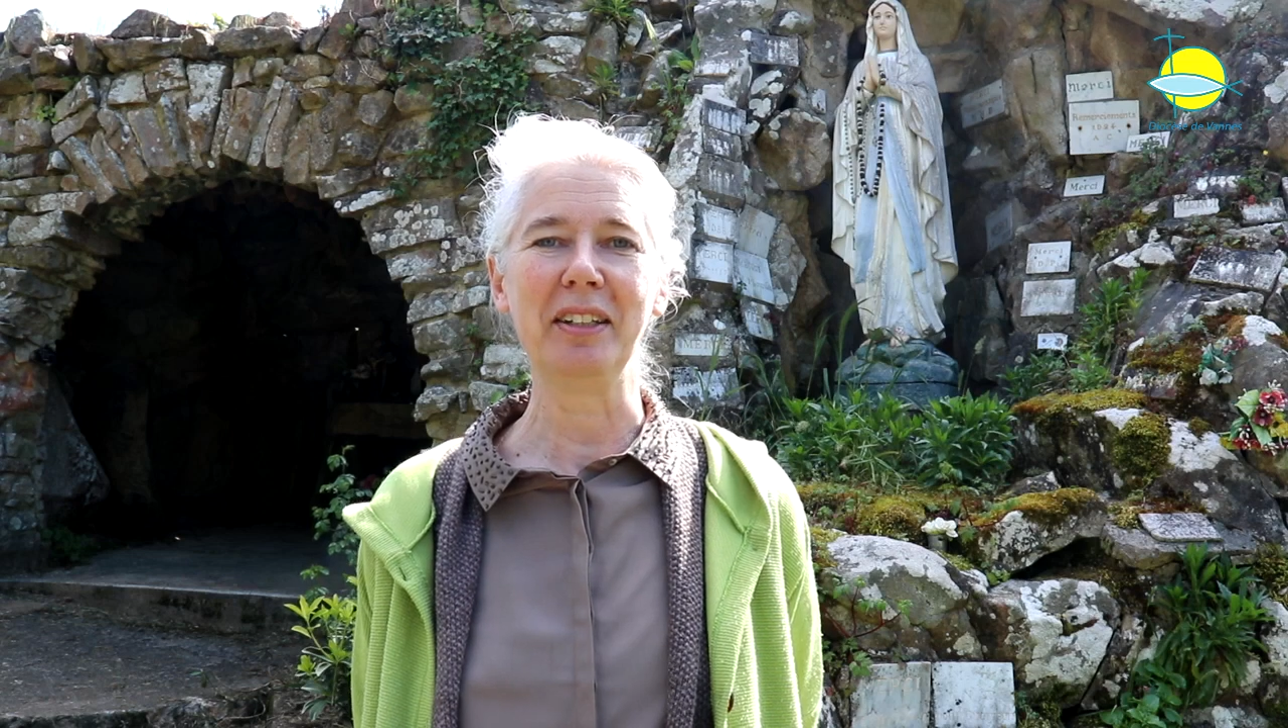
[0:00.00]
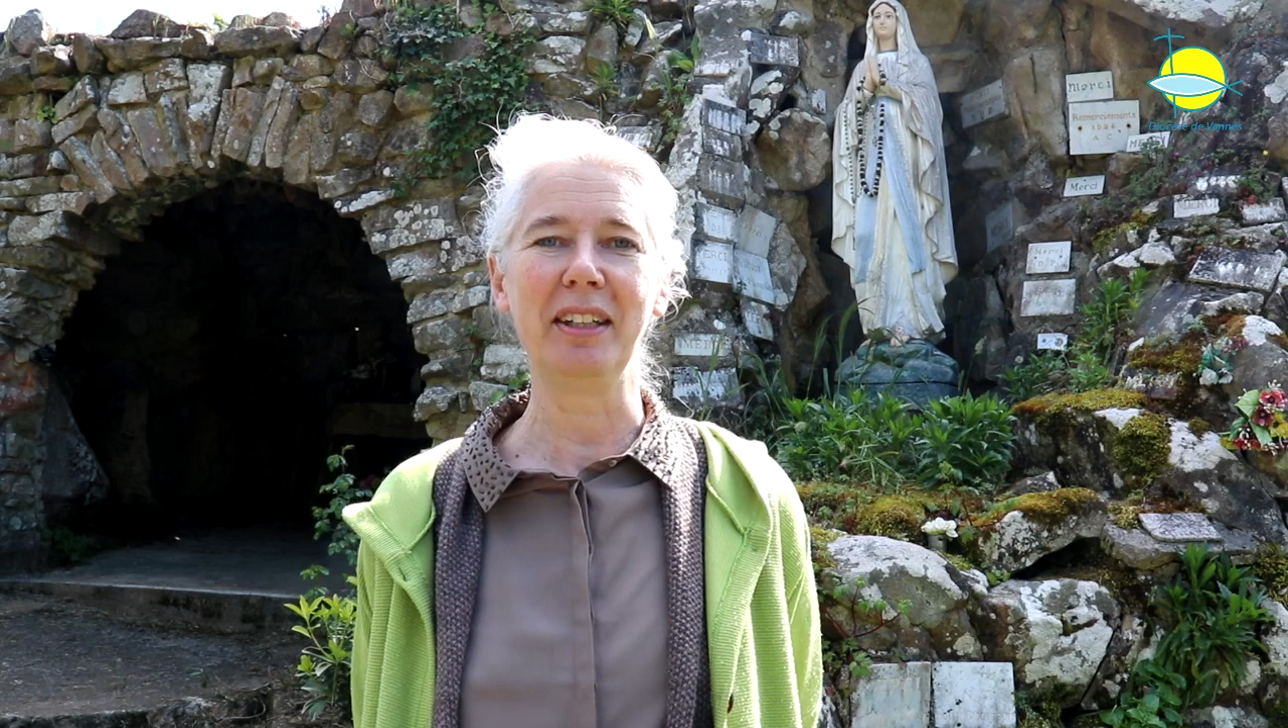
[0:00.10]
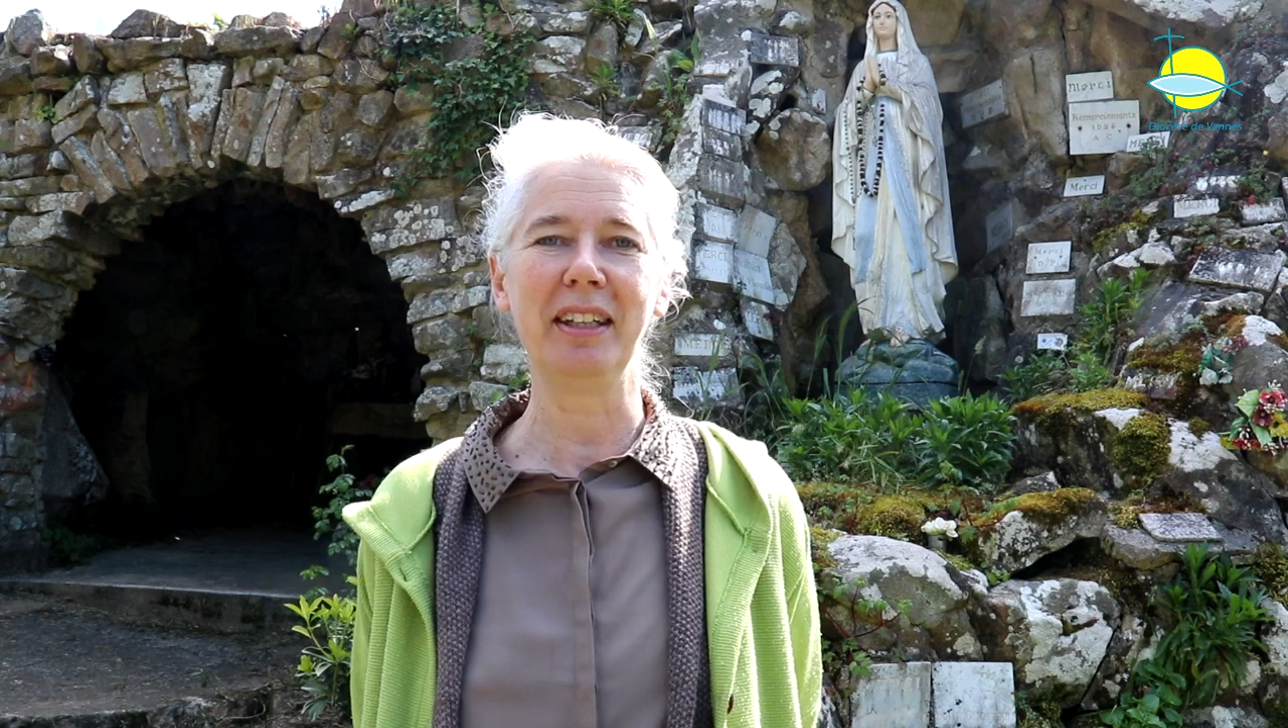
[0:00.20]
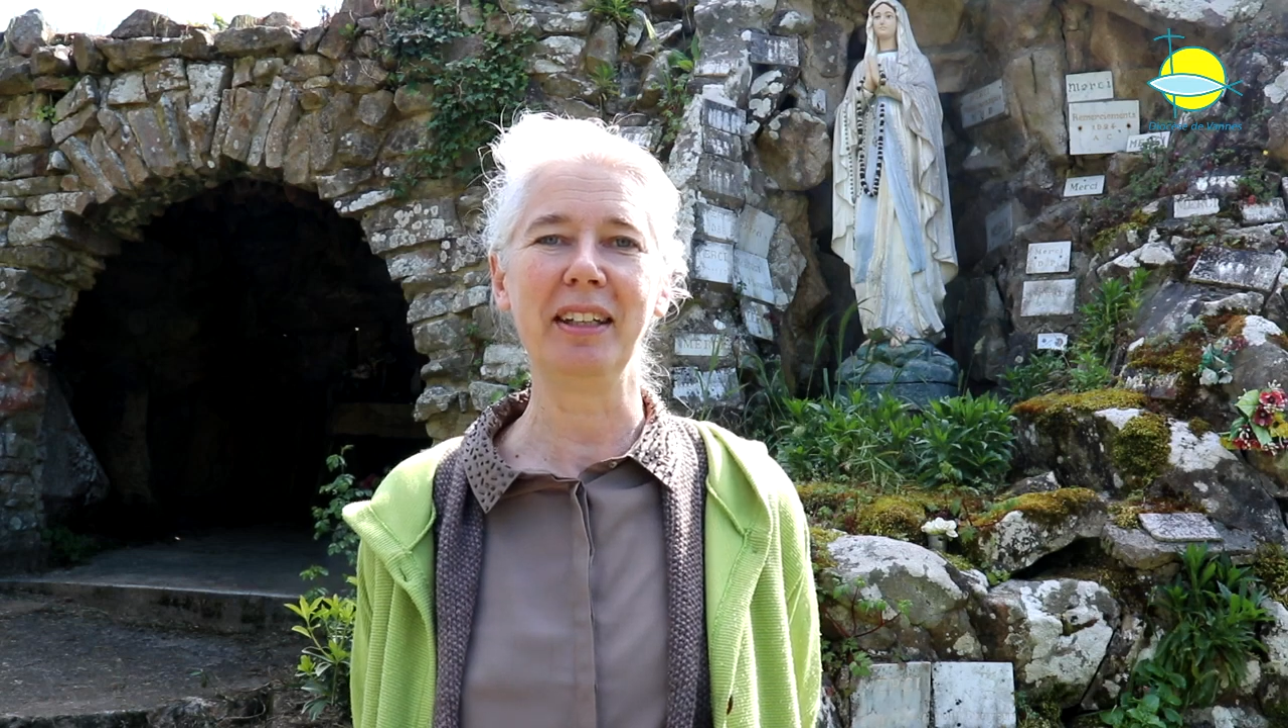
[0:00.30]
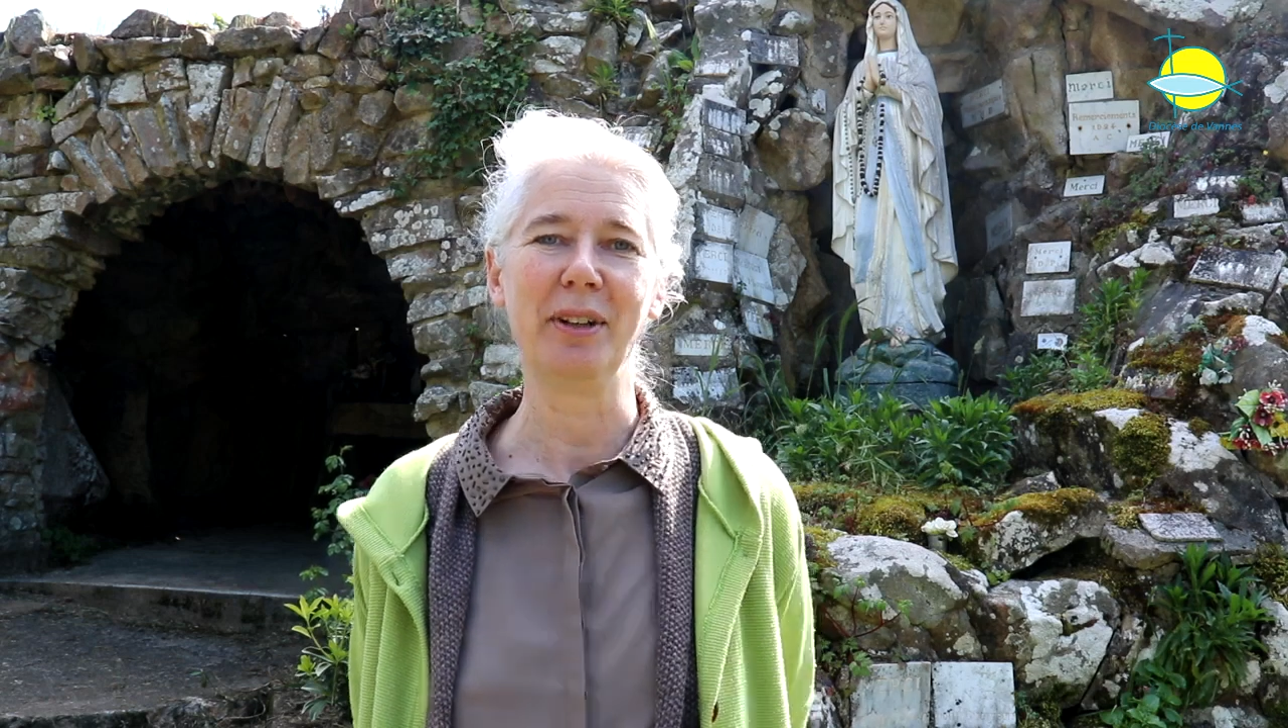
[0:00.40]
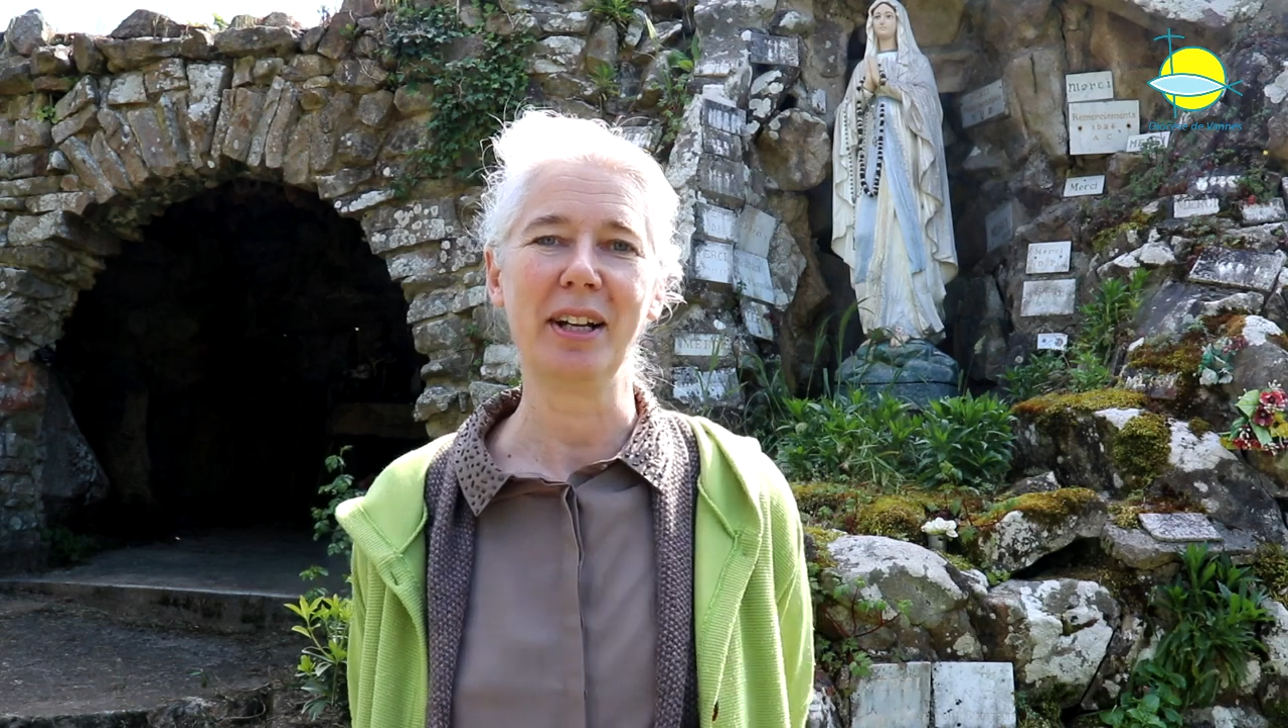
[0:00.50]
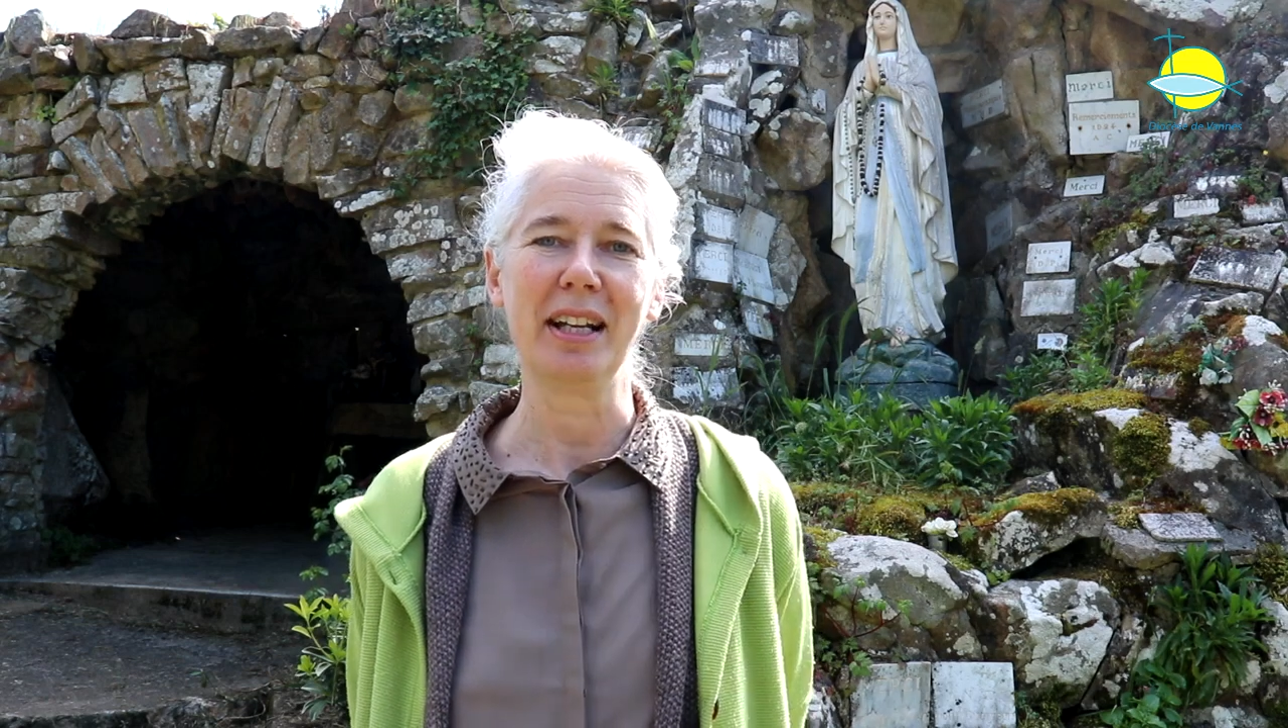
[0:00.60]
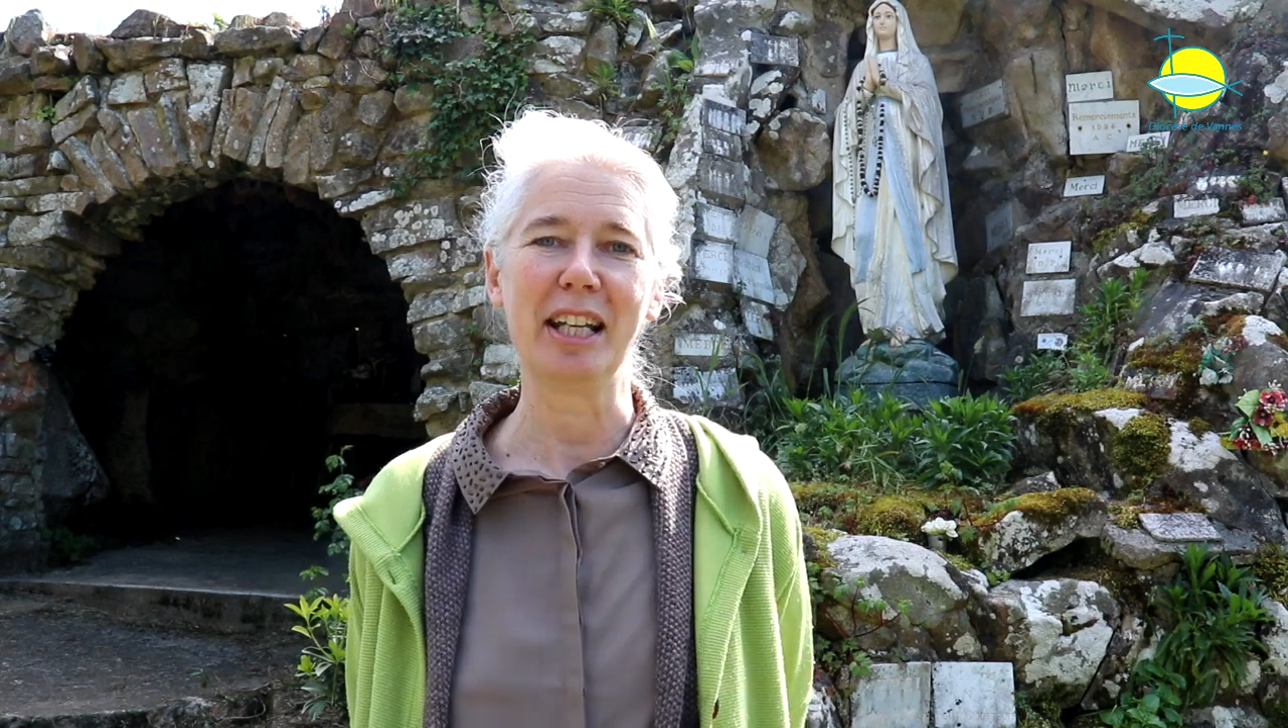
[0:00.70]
année,